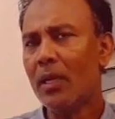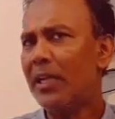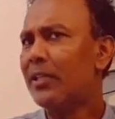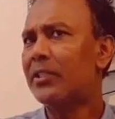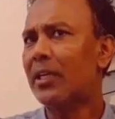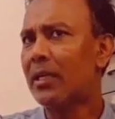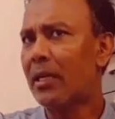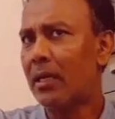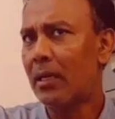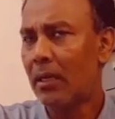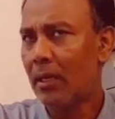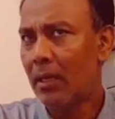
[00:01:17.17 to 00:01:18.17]
ইনশাল্লাহ
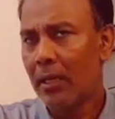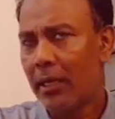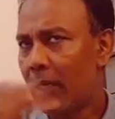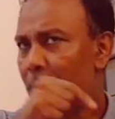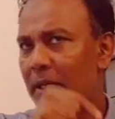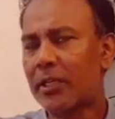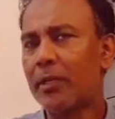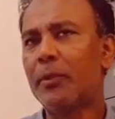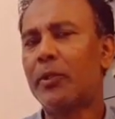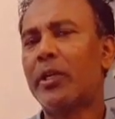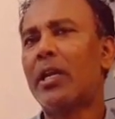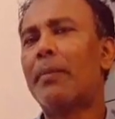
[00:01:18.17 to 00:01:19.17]
এ মাসের
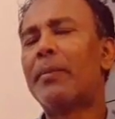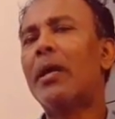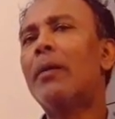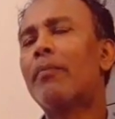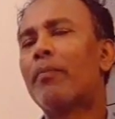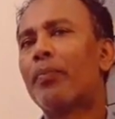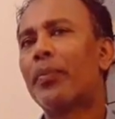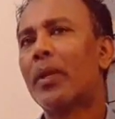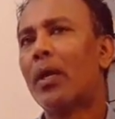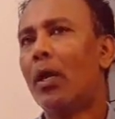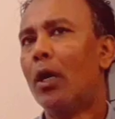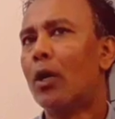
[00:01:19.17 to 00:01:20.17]
ভিতরেই আমরা
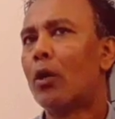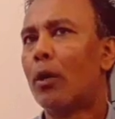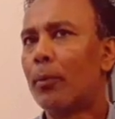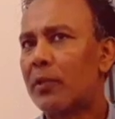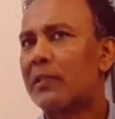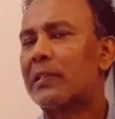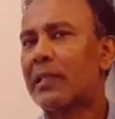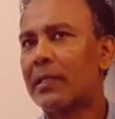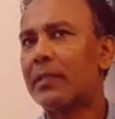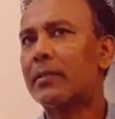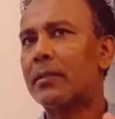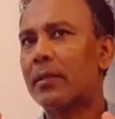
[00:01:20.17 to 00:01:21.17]

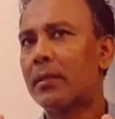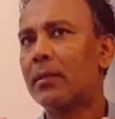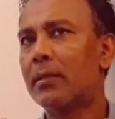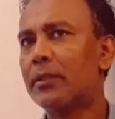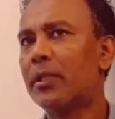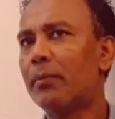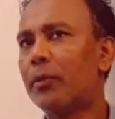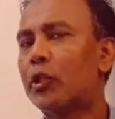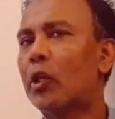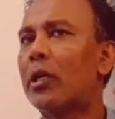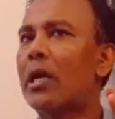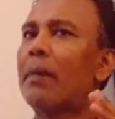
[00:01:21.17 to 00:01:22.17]
কবরস্থানের যে
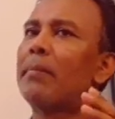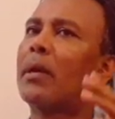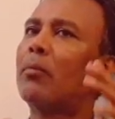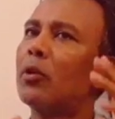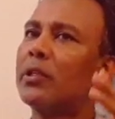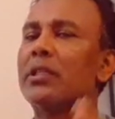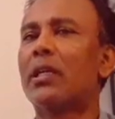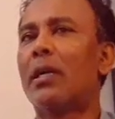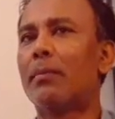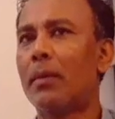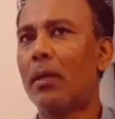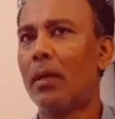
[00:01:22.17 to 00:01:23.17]
বিষয় আমরা
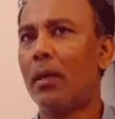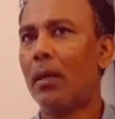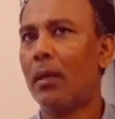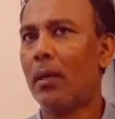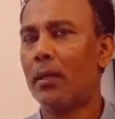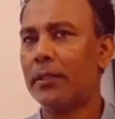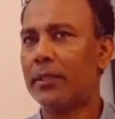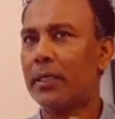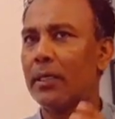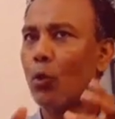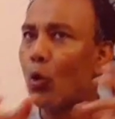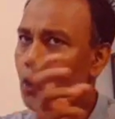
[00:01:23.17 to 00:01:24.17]
বলেছিলাম যে
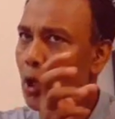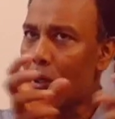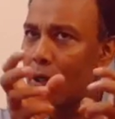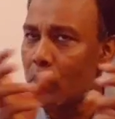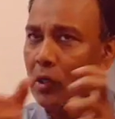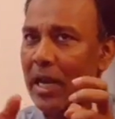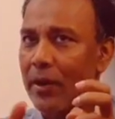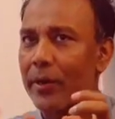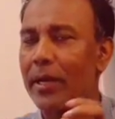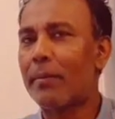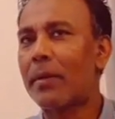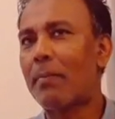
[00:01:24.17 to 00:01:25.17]
কৌশলগত
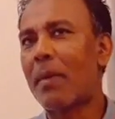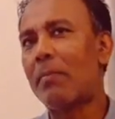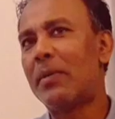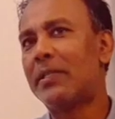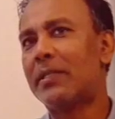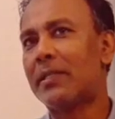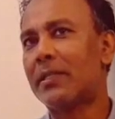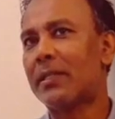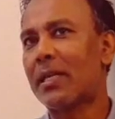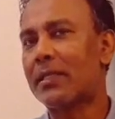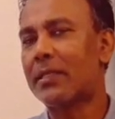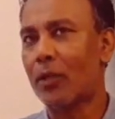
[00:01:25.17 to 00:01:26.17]
কারণে আমরা পাবলিসিটিতে
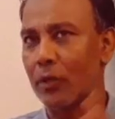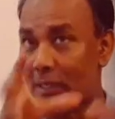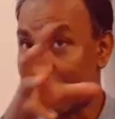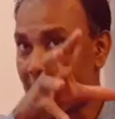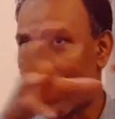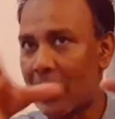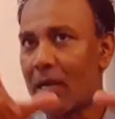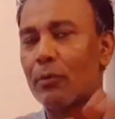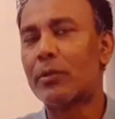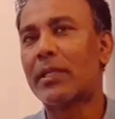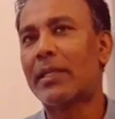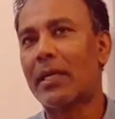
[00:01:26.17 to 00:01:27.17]
যাচ্ছি না অর্থাৎ জায়গা
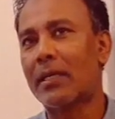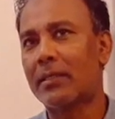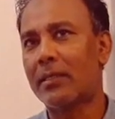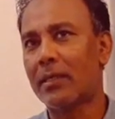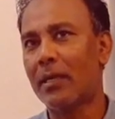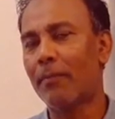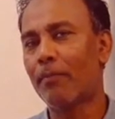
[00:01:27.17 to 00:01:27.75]
কোনটা দেখাচ্ছি না